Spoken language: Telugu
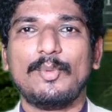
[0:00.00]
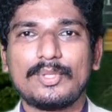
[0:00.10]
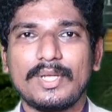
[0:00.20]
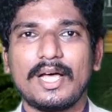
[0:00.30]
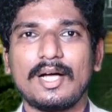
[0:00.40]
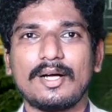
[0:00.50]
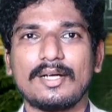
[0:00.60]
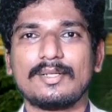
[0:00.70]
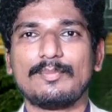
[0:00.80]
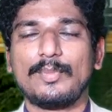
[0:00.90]
మృతుల
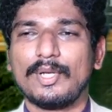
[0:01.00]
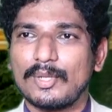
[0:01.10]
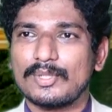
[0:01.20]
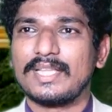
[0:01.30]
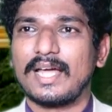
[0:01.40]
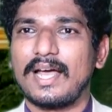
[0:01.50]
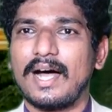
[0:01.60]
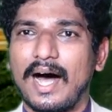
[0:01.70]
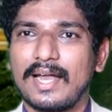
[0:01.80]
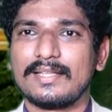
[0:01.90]
పునరుద్ధాన
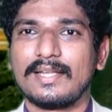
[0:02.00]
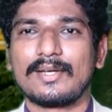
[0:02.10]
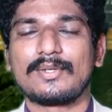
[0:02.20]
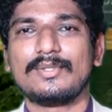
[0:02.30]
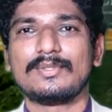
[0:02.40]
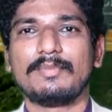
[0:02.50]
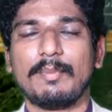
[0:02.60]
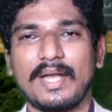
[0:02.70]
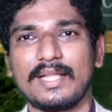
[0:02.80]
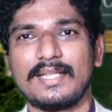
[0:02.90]
ఆరాధనకు
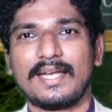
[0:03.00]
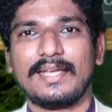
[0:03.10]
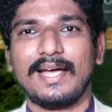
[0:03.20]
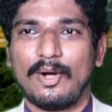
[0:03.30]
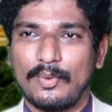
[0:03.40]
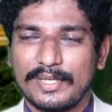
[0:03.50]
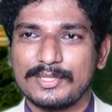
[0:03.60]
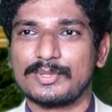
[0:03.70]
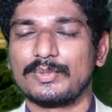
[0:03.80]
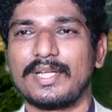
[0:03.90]
మిమ్మల్ని అందరినీ
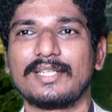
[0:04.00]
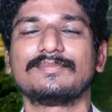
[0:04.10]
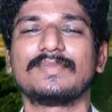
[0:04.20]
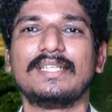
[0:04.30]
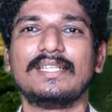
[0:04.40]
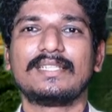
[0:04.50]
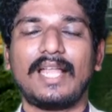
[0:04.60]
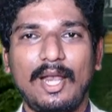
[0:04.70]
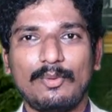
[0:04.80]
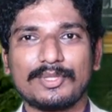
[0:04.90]
ఆహ్వానిస్తున్నాను
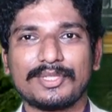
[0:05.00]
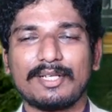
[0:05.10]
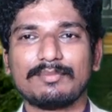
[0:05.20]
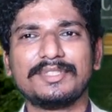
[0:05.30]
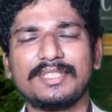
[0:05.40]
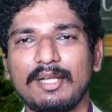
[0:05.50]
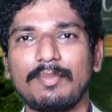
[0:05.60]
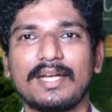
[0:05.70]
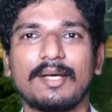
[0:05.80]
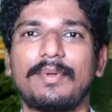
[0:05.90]
తలలు ఉంచుదాం చిన్న
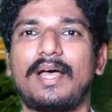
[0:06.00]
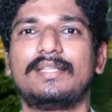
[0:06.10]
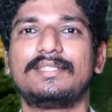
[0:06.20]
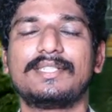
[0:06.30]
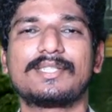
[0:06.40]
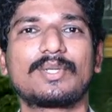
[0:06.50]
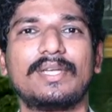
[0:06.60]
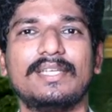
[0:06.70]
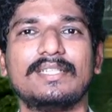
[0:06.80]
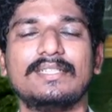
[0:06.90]
మాట ప్రార్థన
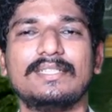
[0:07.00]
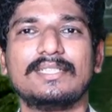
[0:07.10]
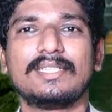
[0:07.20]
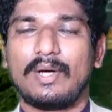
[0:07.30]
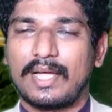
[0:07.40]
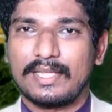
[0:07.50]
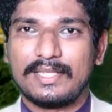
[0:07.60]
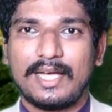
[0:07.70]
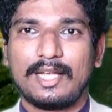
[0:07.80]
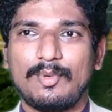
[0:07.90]
చేసుకొని వాక్య
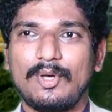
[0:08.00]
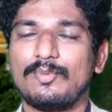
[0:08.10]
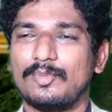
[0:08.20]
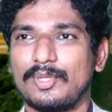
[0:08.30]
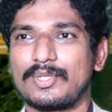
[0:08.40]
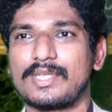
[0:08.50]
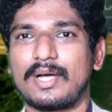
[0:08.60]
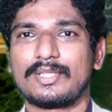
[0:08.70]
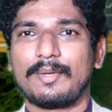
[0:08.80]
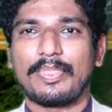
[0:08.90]
ధ్యానంలో ముందుకు
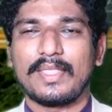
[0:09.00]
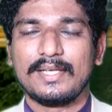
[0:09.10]
సాగుదాం